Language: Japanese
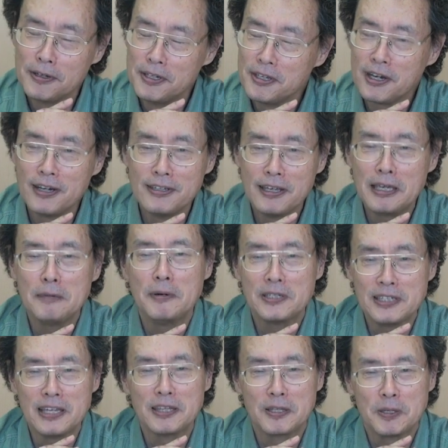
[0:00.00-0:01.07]
理解できま
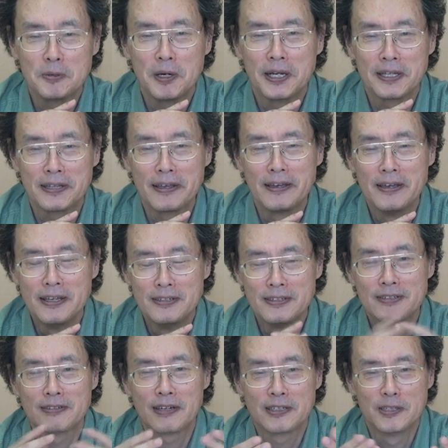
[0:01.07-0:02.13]
せんと言われて、
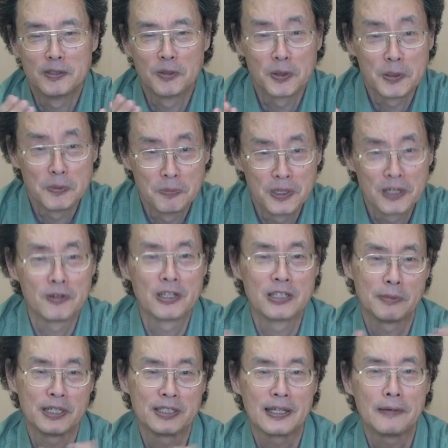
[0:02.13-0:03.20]
実は非常にびっくり
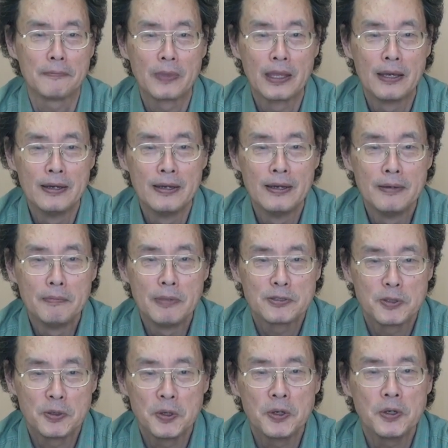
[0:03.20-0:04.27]
しました。まあ、
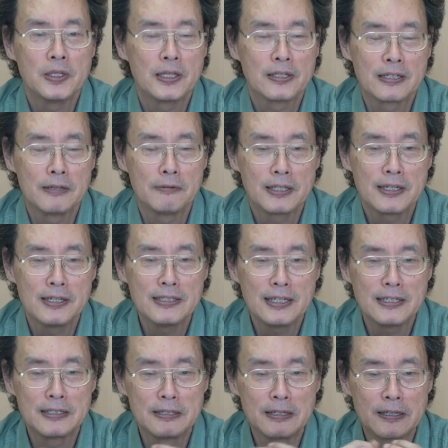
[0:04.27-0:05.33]
そのようにですね、私た
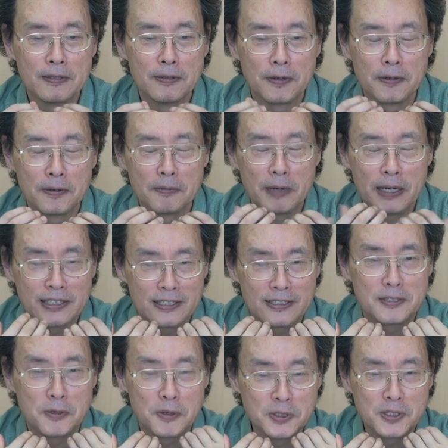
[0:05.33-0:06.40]
ちの、まあ、
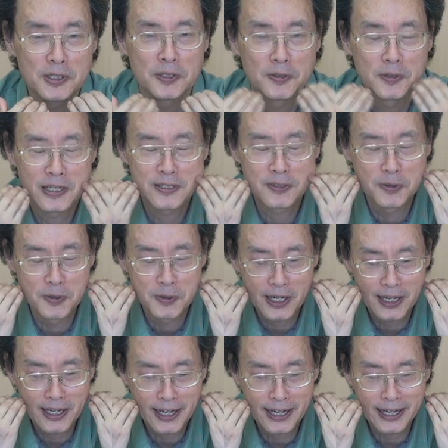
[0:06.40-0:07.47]
資本主義というかそういう
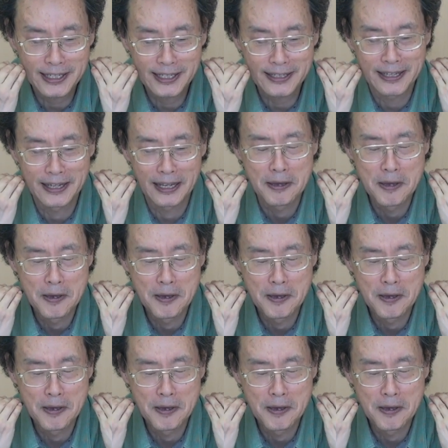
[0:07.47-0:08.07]
考え方ってね、